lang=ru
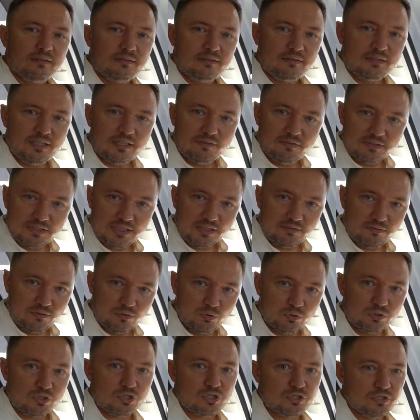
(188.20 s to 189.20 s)
Для 2020
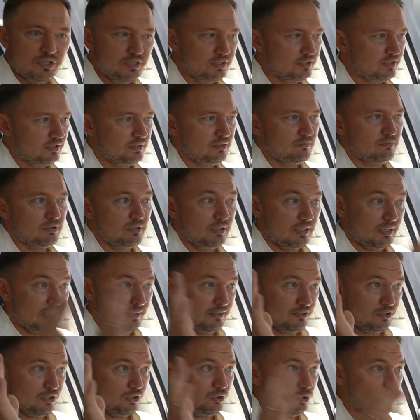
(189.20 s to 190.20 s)
года 400 это было,
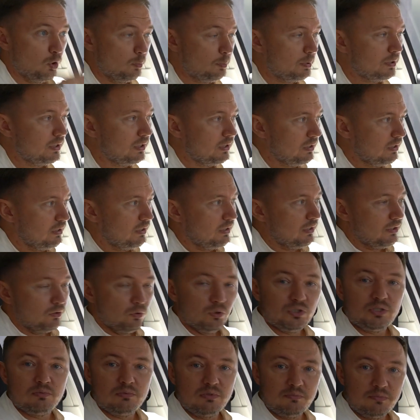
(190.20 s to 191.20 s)
конечно, топ,
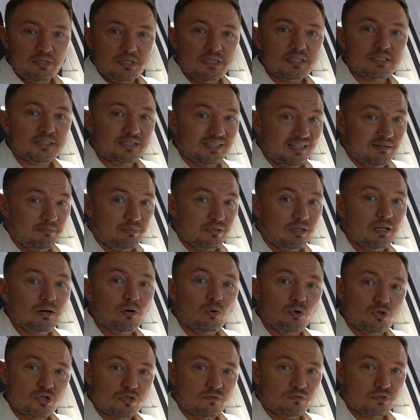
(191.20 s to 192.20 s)
но тем не менее цена была
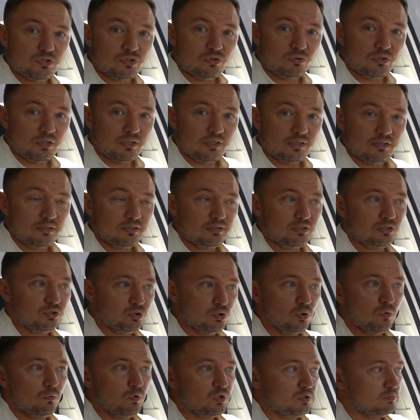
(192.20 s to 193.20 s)
очень высокая –
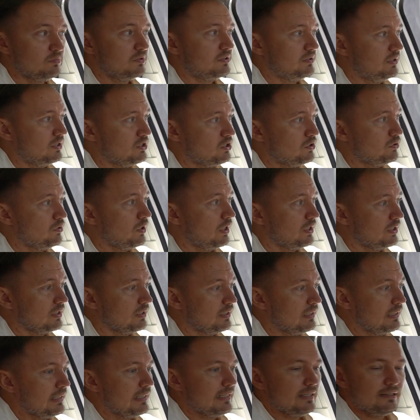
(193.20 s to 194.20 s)
180 тысяч
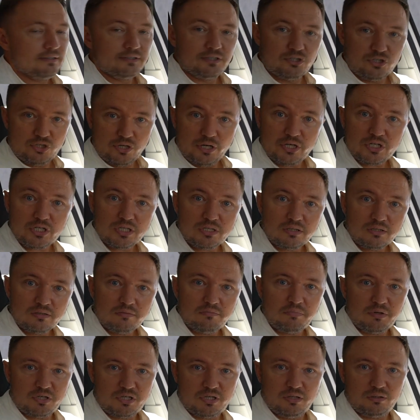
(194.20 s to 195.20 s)
юаней. Сейчас же,
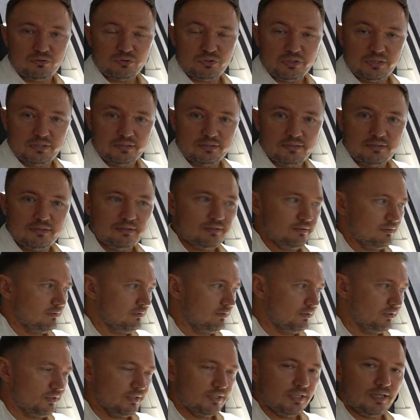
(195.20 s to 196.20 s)
пожалуйста,
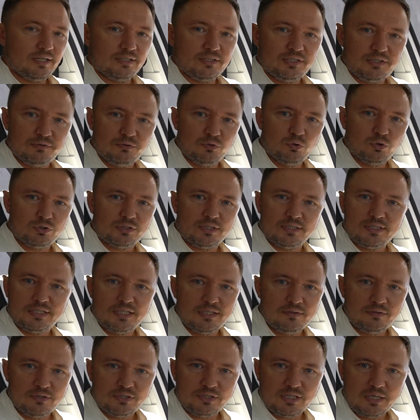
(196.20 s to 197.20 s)
за
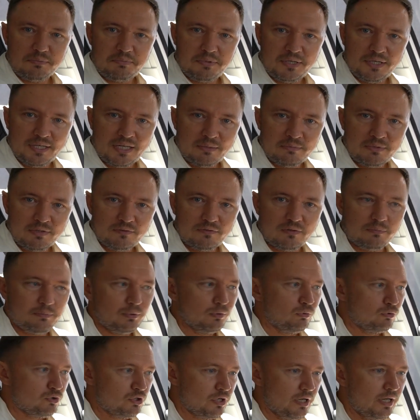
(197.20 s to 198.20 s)
99 с копейками вы
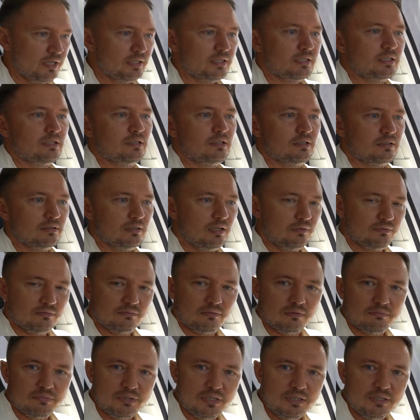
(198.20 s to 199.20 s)
получаете
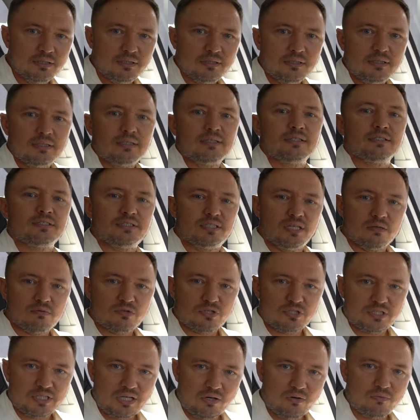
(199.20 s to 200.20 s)
автомобиль с тем
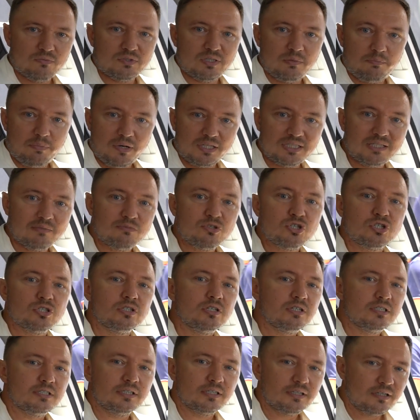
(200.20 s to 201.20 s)
же самым запасом
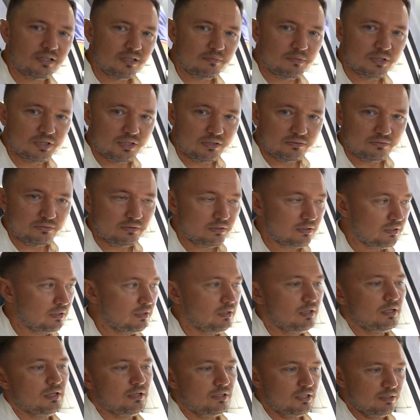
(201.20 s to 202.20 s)
400 километров.
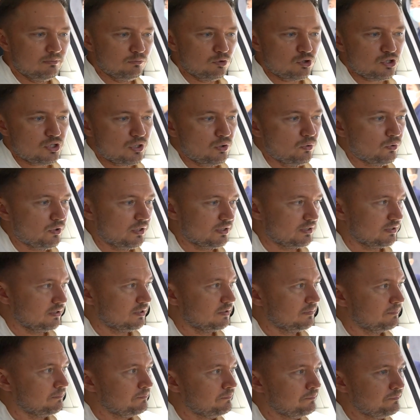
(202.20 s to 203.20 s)
Немножечко
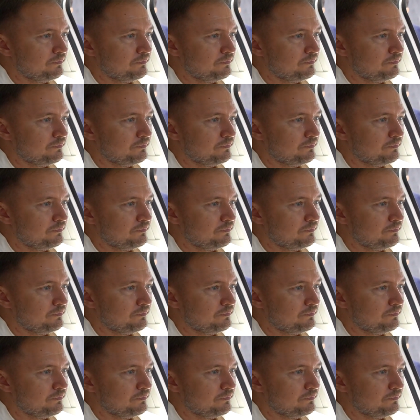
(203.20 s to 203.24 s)
урезанный.